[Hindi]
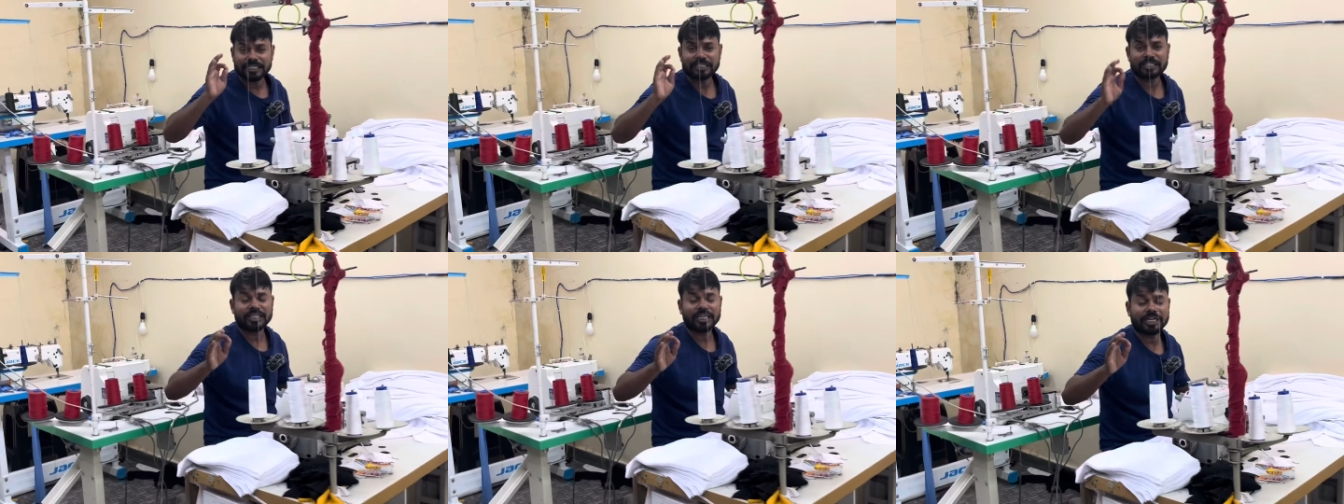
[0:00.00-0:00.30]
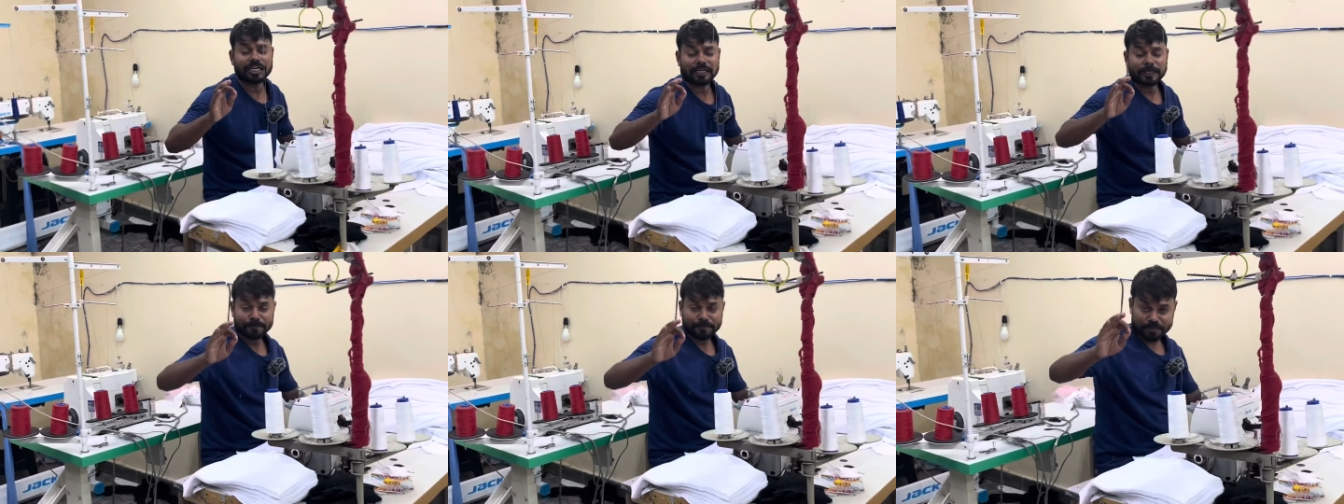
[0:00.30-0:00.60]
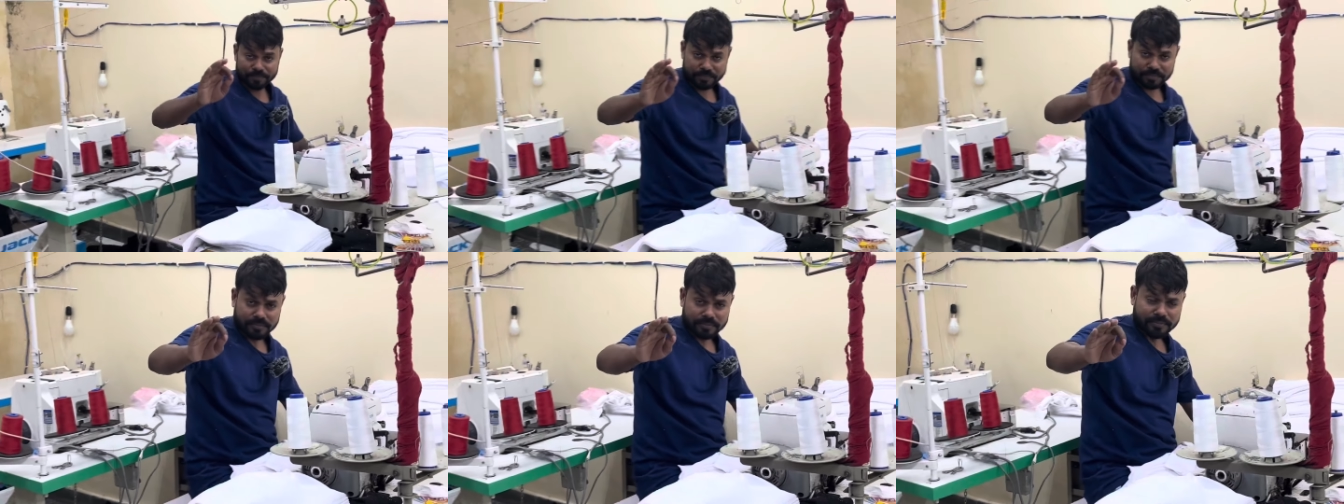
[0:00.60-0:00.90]
टी शर्ट
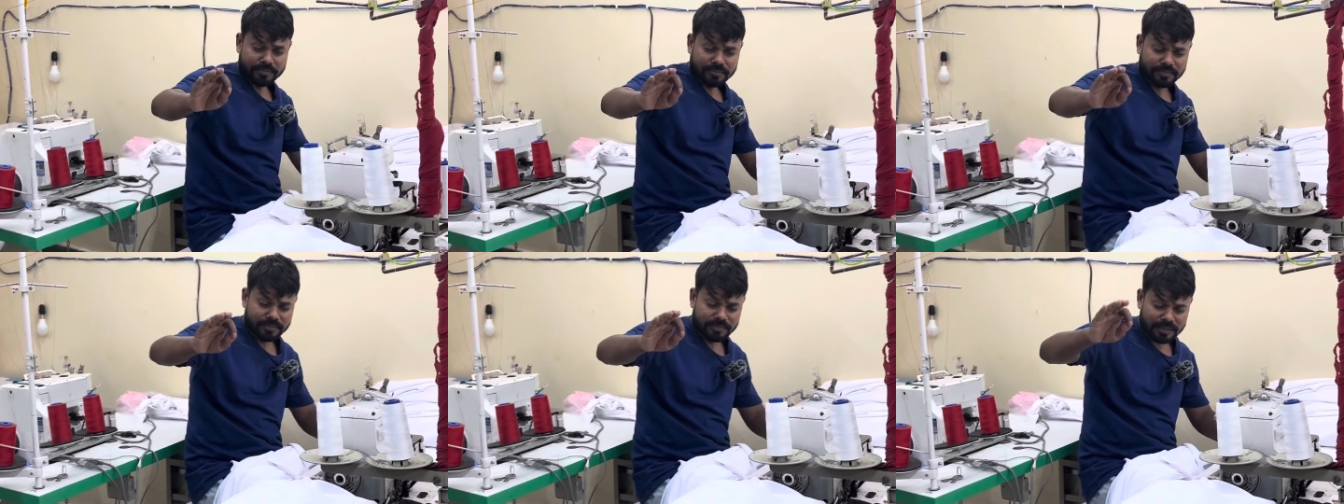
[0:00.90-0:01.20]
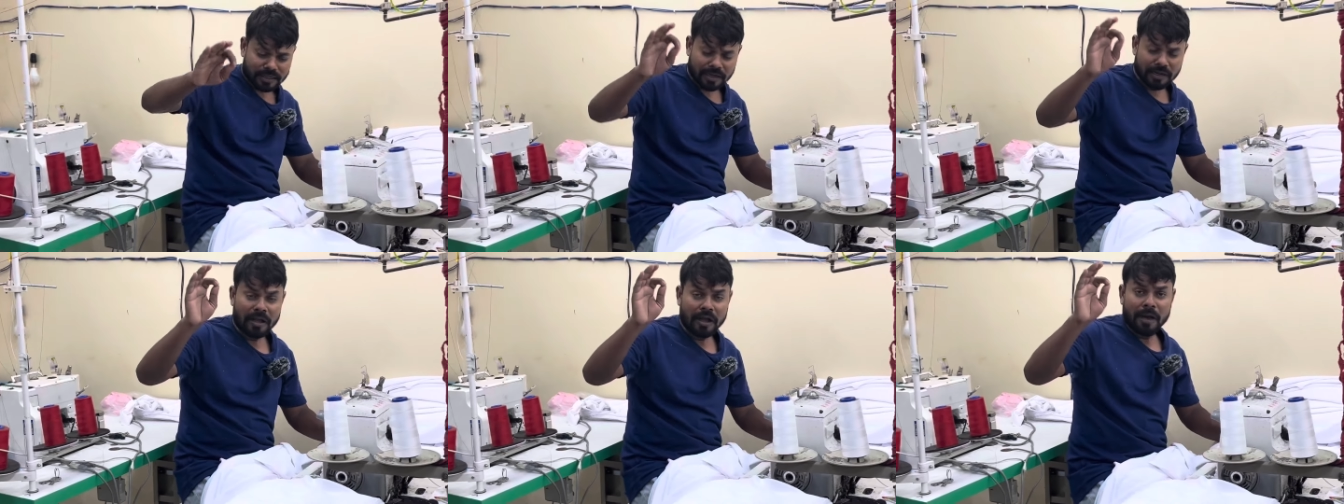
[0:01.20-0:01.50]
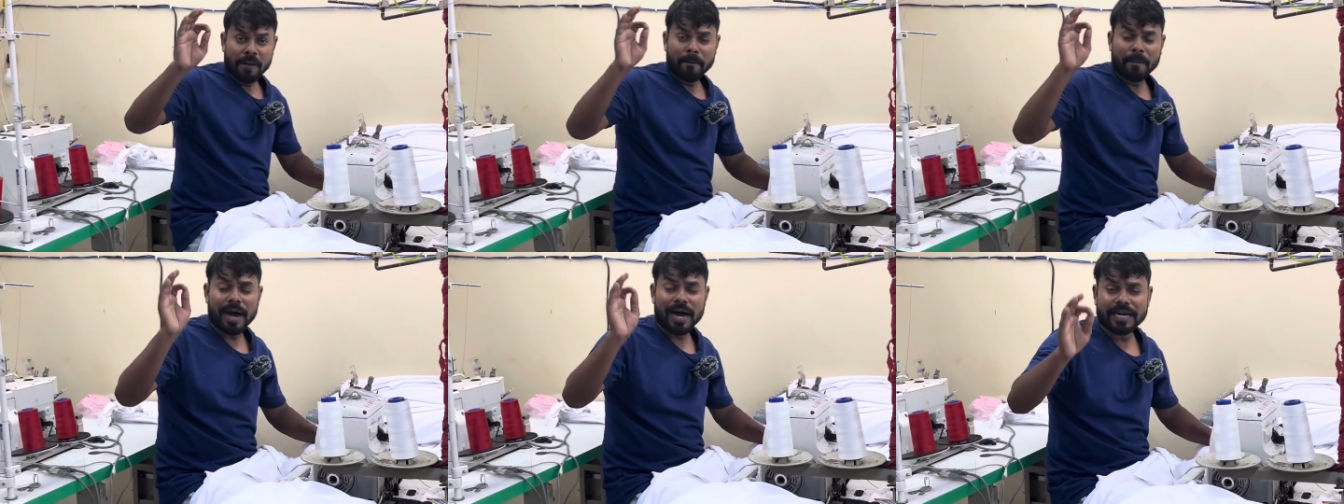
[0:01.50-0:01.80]

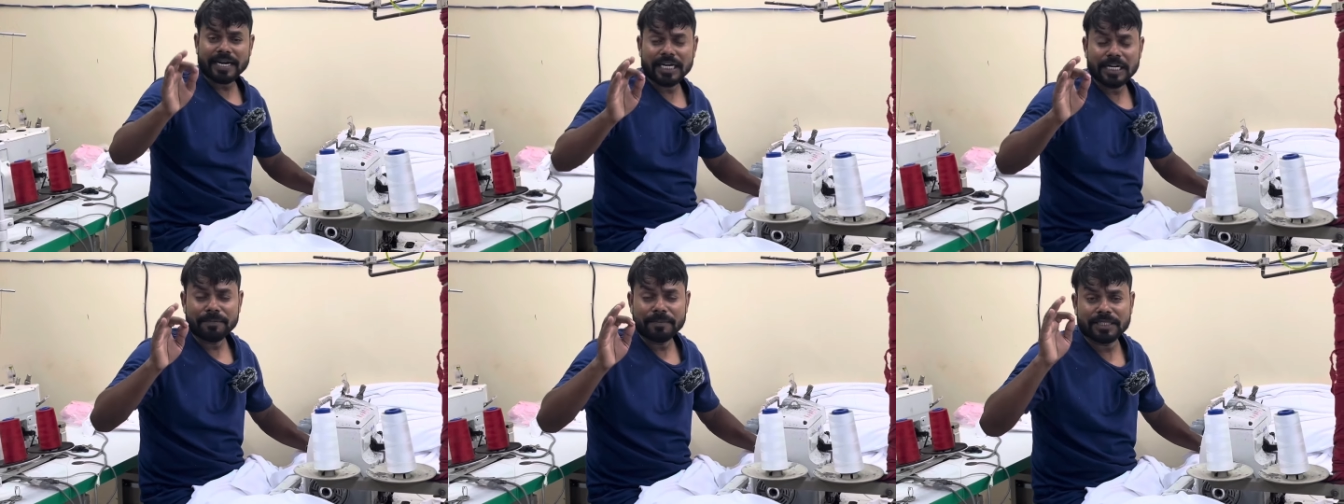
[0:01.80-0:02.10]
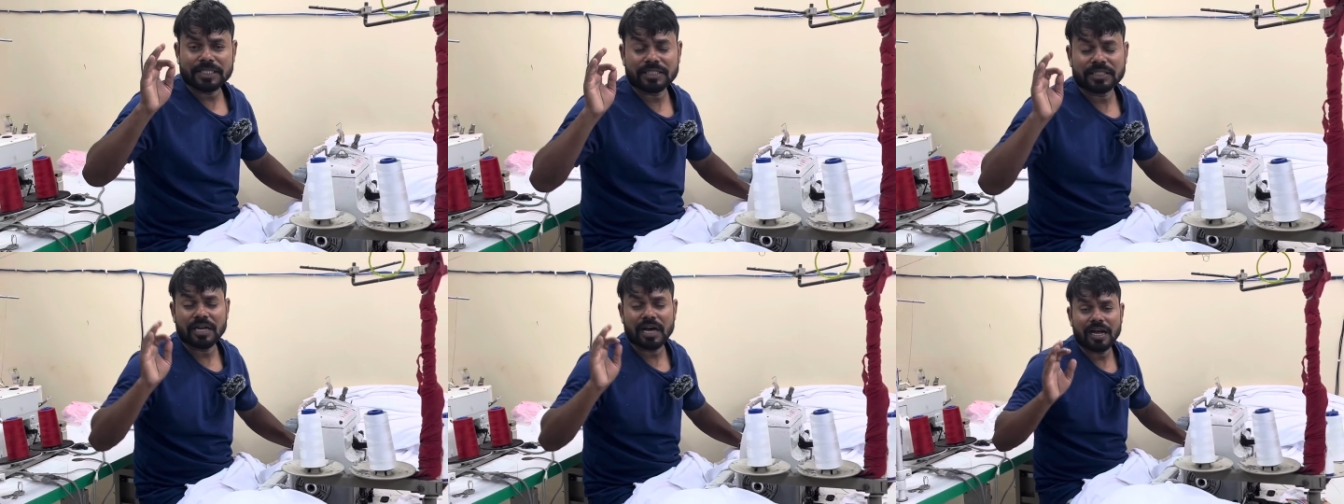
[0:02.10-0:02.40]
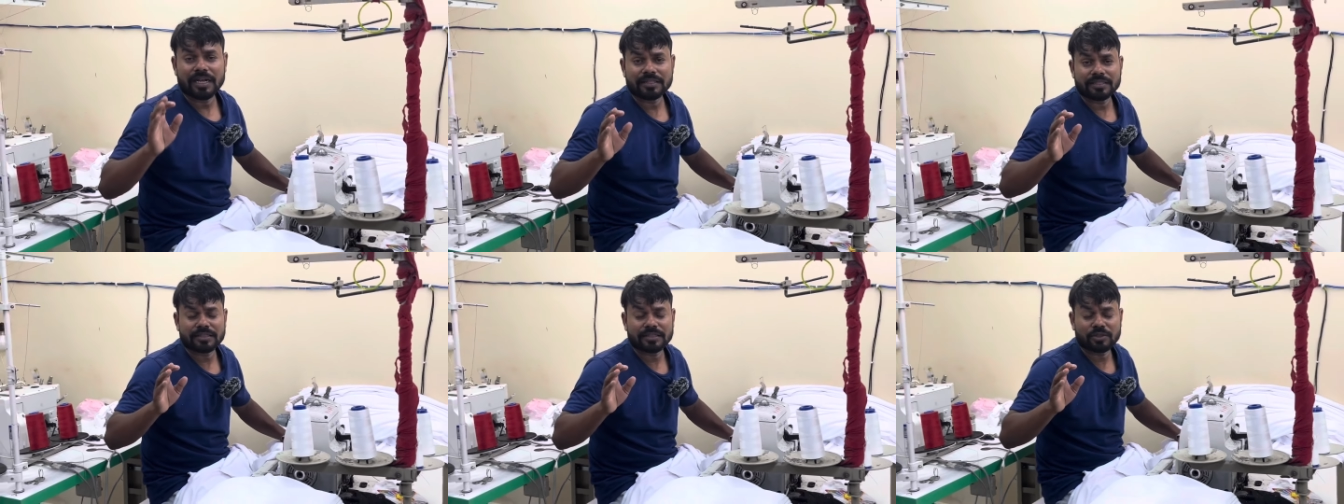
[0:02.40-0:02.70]
मार्केट में
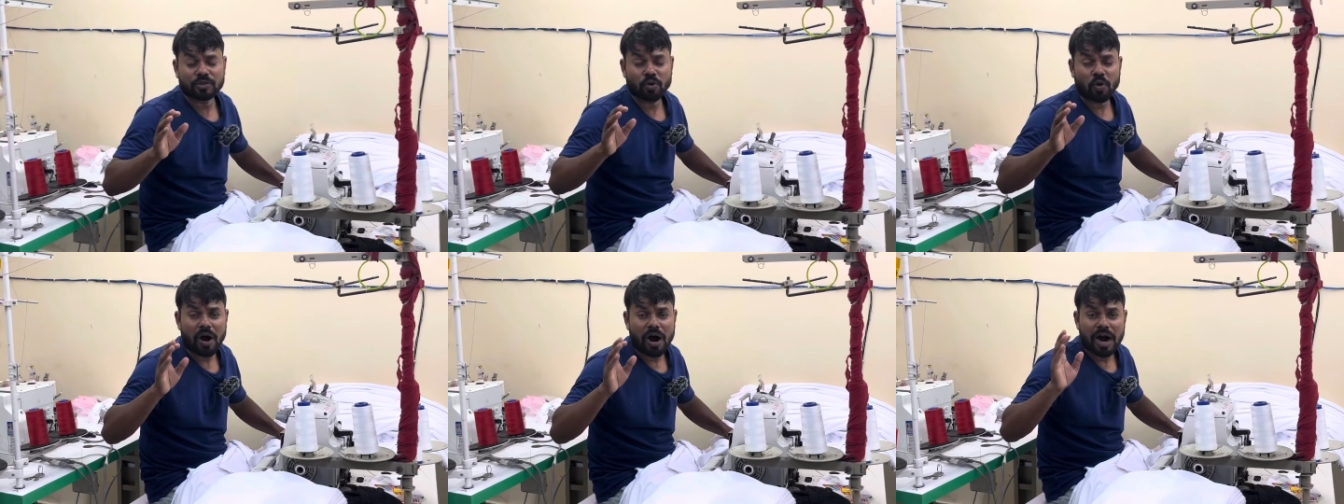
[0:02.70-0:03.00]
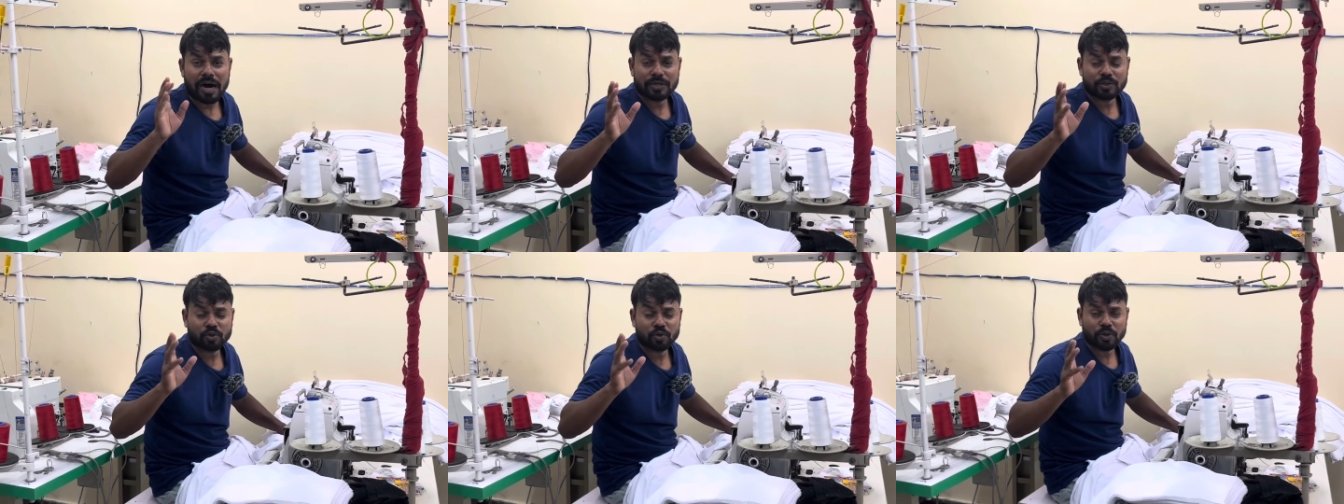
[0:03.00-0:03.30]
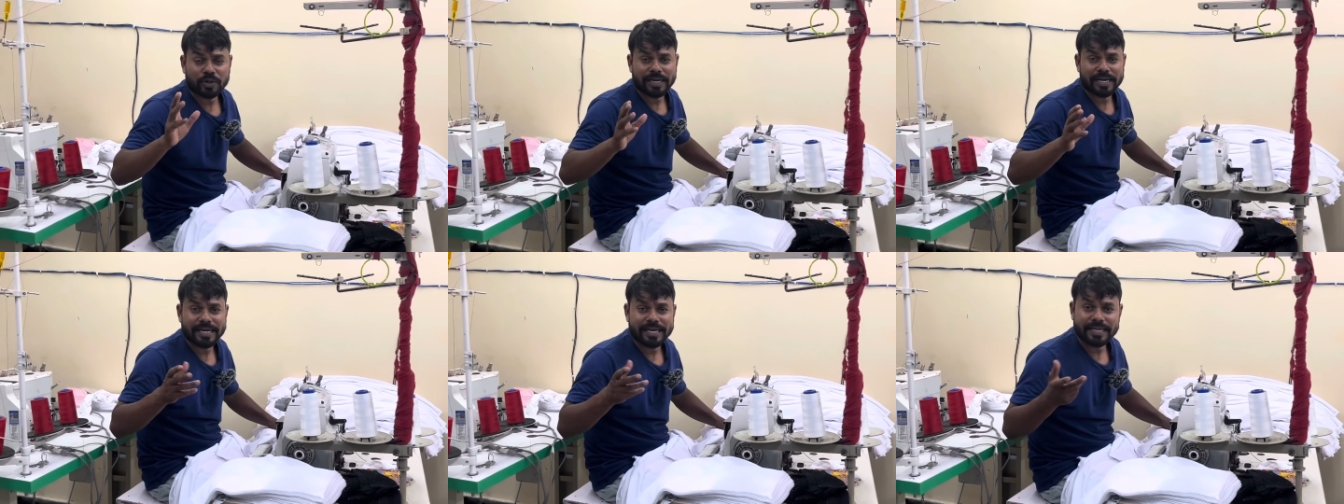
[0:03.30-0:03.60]
700
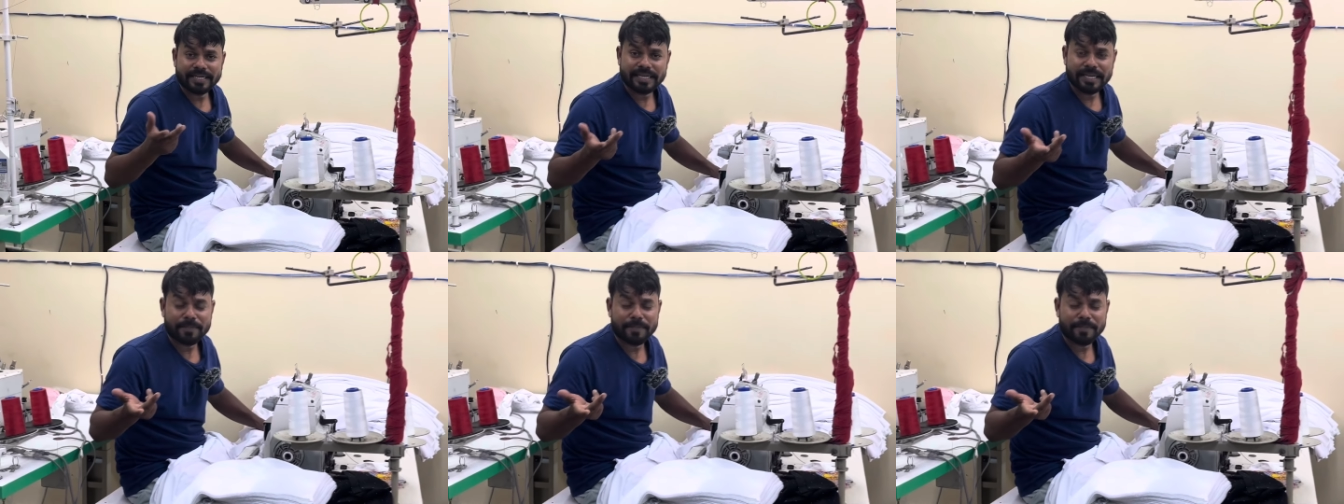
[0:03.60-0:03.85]
800 की लेकिन ये